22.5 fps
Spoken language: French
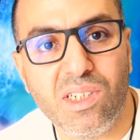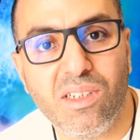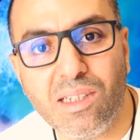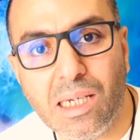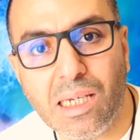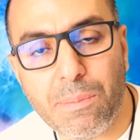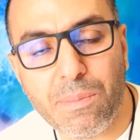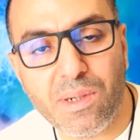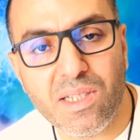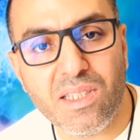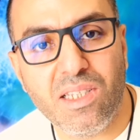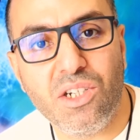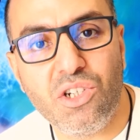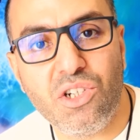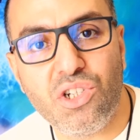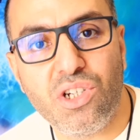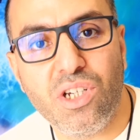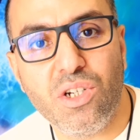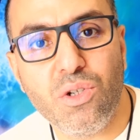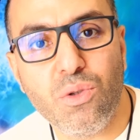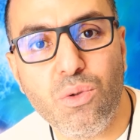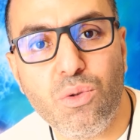je ne tiendrai pas
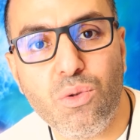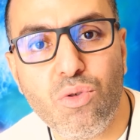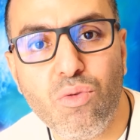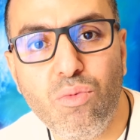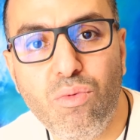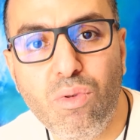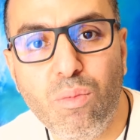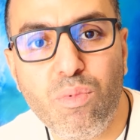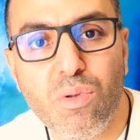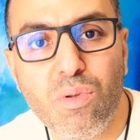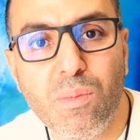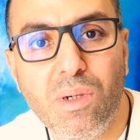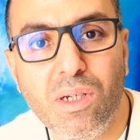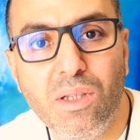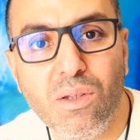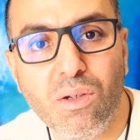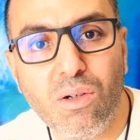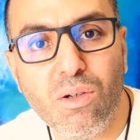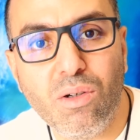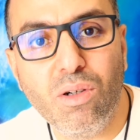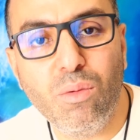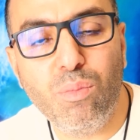cette chaîne YouTube depuis
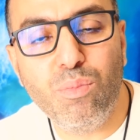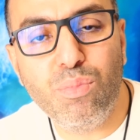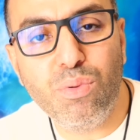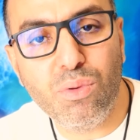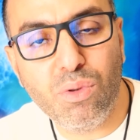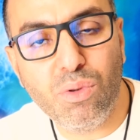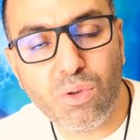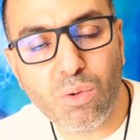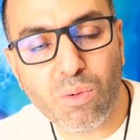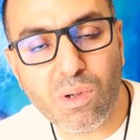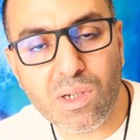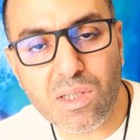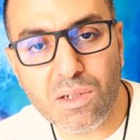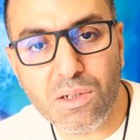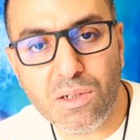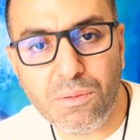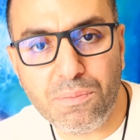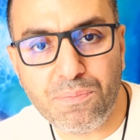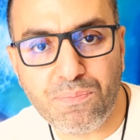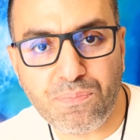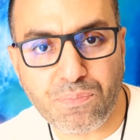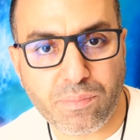maintenant plus de
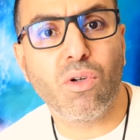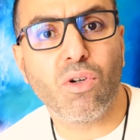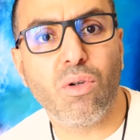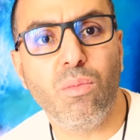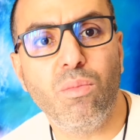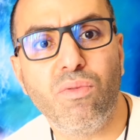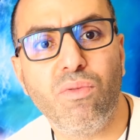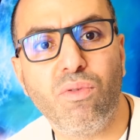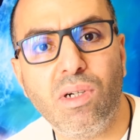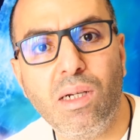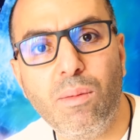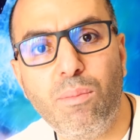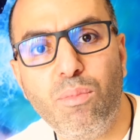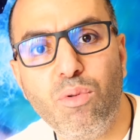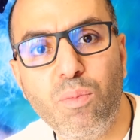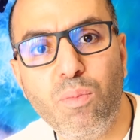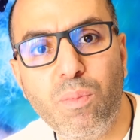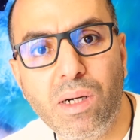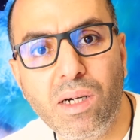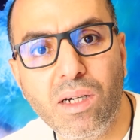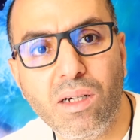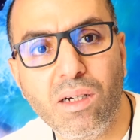trois ans. Comme font la
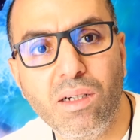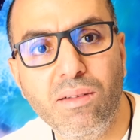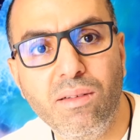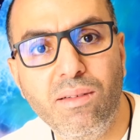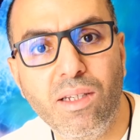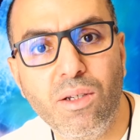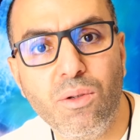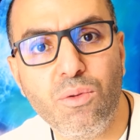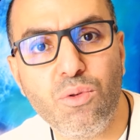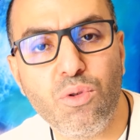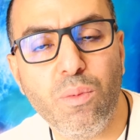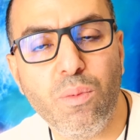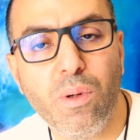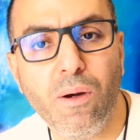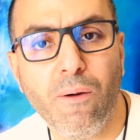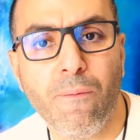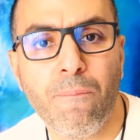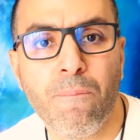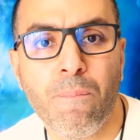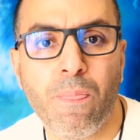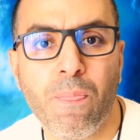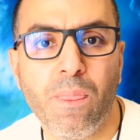plupart des
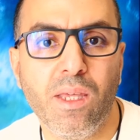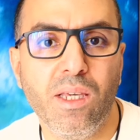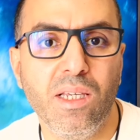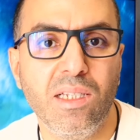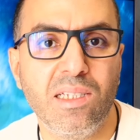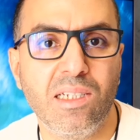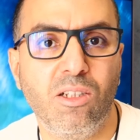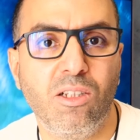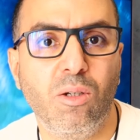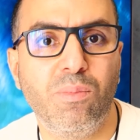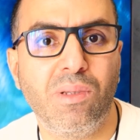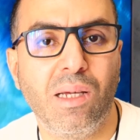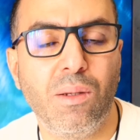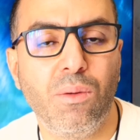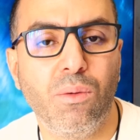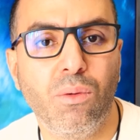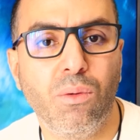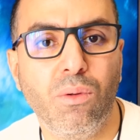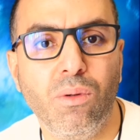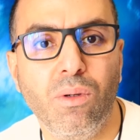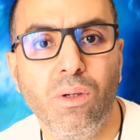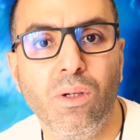YouTubeurs, ils adoptent
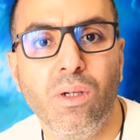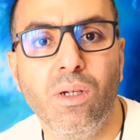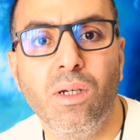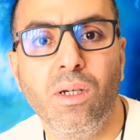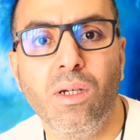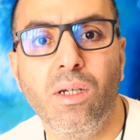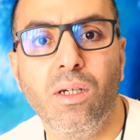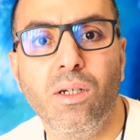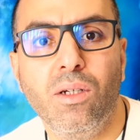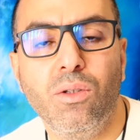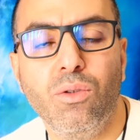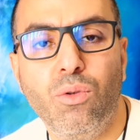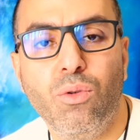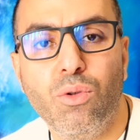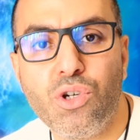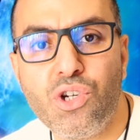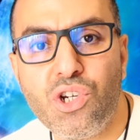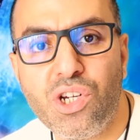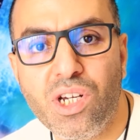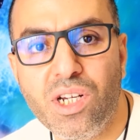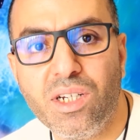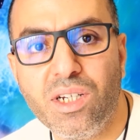un nom
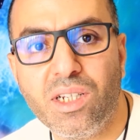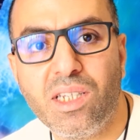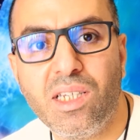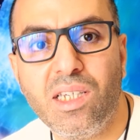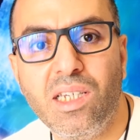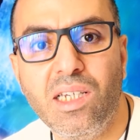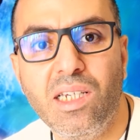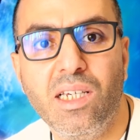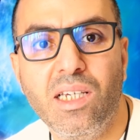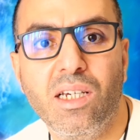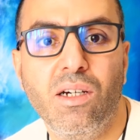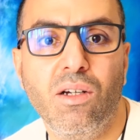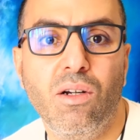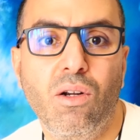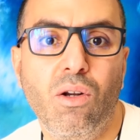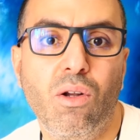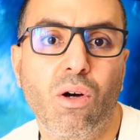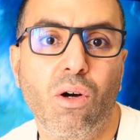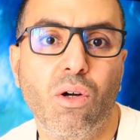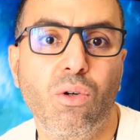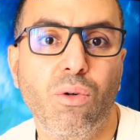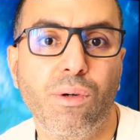de chaîne qui
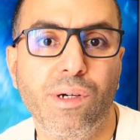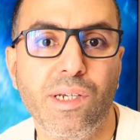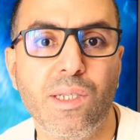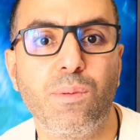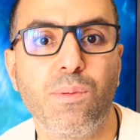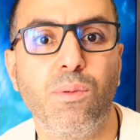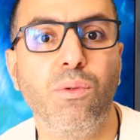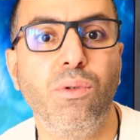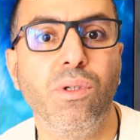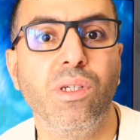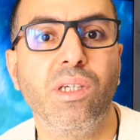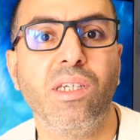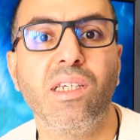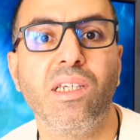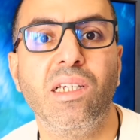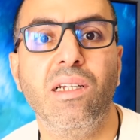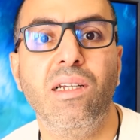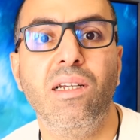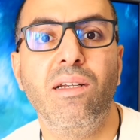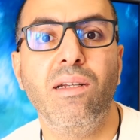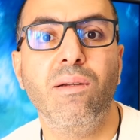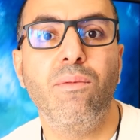leur correspond et
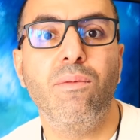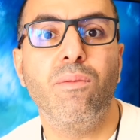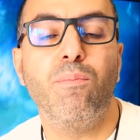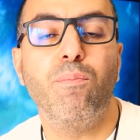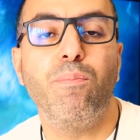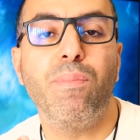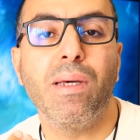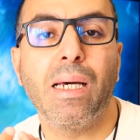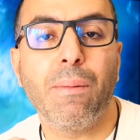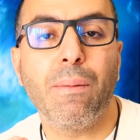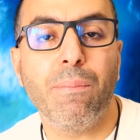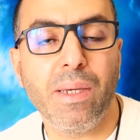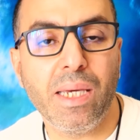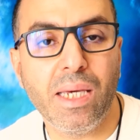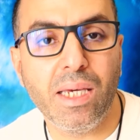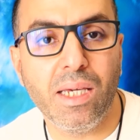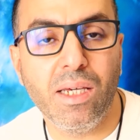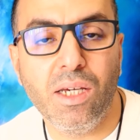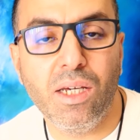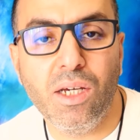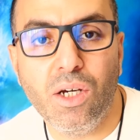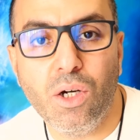qui
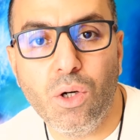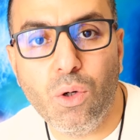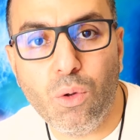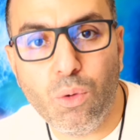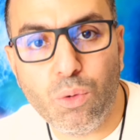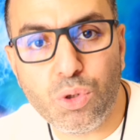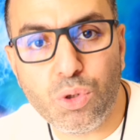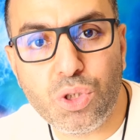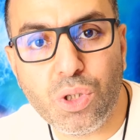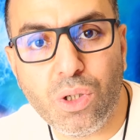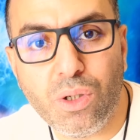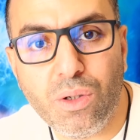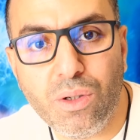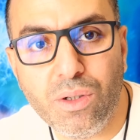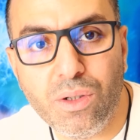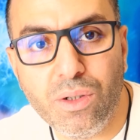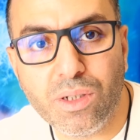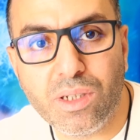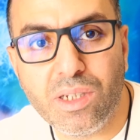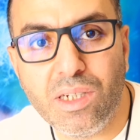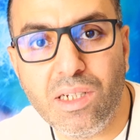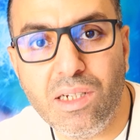permet aux
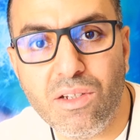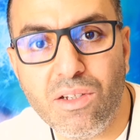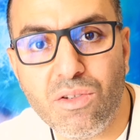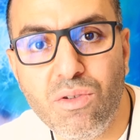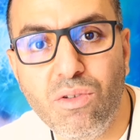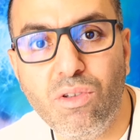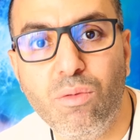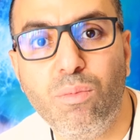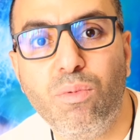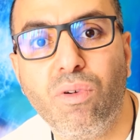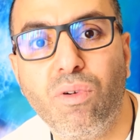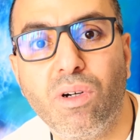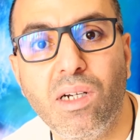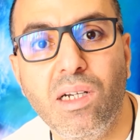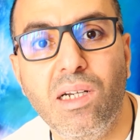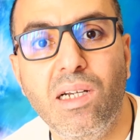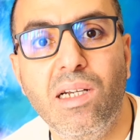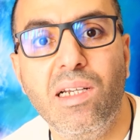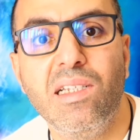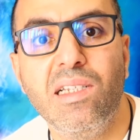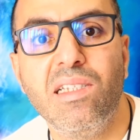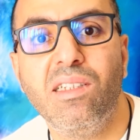gens euh, qui les suivent de
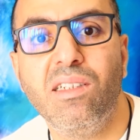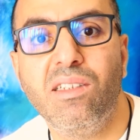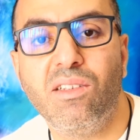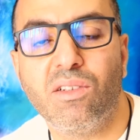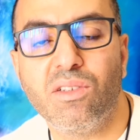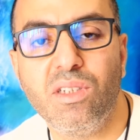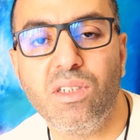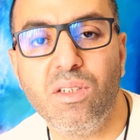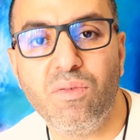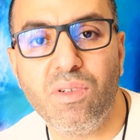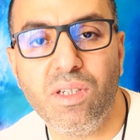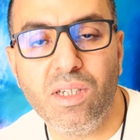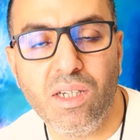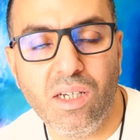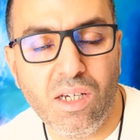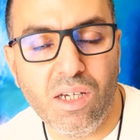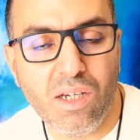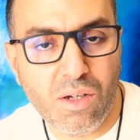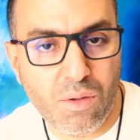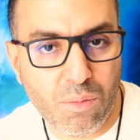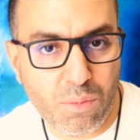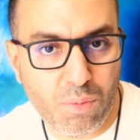pouvoir les
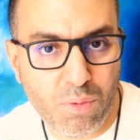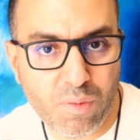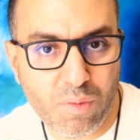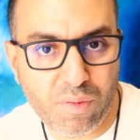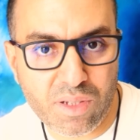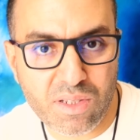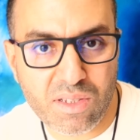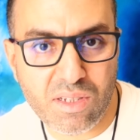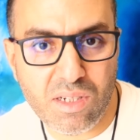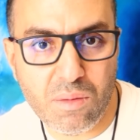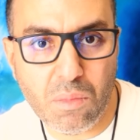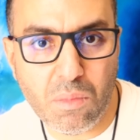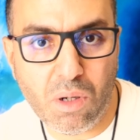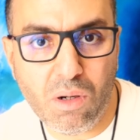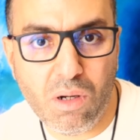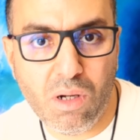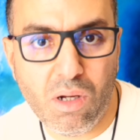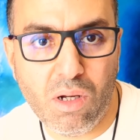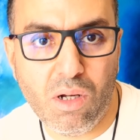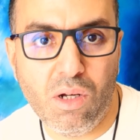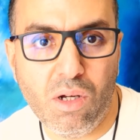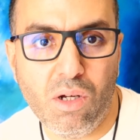identifier plus
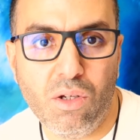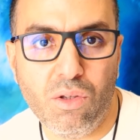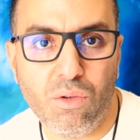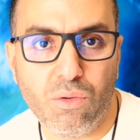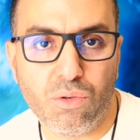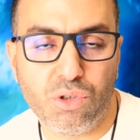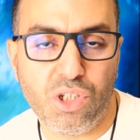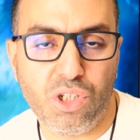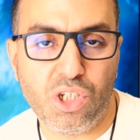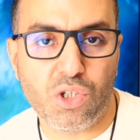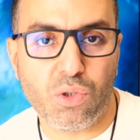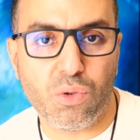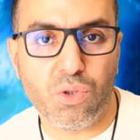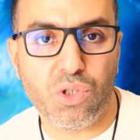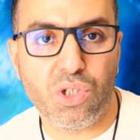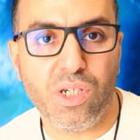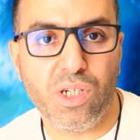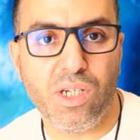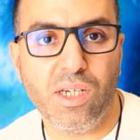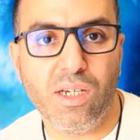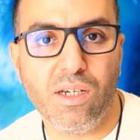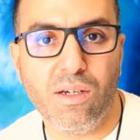facilement. Donc j'ai
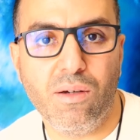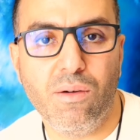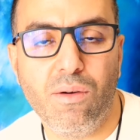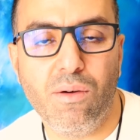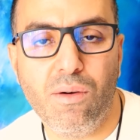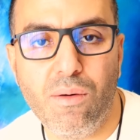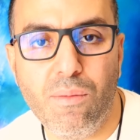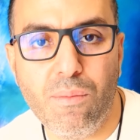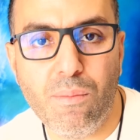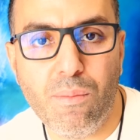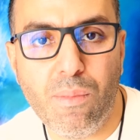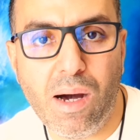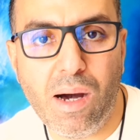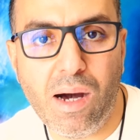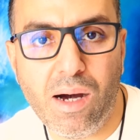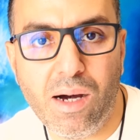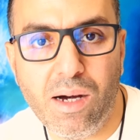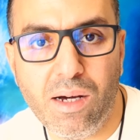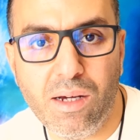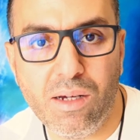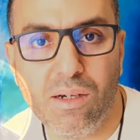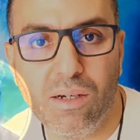changé euh,
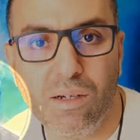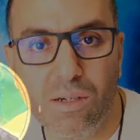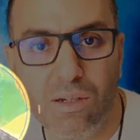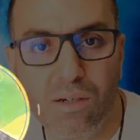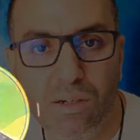ma,